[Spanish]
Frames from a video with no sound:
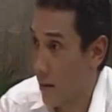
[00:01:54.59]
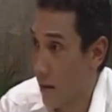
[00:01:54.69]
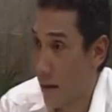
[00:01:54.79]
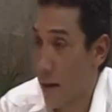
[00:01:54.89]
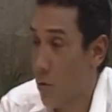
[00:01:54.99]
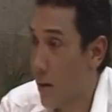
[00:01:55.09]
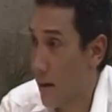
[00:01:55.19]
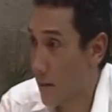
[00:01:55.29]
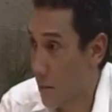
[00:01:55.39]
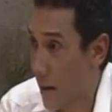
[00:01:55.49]
y que
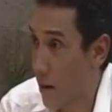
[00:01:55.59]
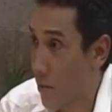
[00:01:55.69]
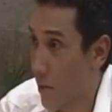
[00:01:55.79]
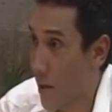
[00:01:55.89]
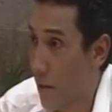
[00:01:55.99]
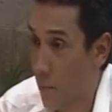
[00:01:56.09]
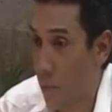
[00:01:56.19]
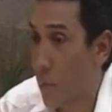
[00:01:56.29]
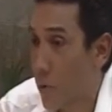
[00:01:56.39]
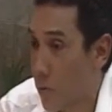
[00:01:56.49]
ayuden a salvar a los demás,
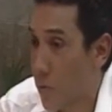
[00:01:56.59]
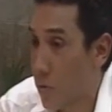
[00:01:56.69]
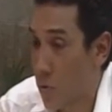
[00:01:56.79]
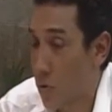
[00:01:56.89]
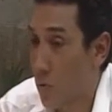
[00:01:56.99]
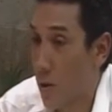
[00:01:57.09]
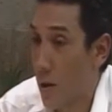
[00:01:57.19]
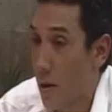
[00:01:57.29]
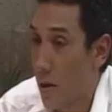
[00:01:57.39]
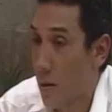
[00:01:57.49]
pues, pues nosotros
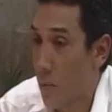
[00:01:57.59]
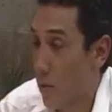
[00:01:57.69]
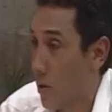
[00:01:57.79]
eh,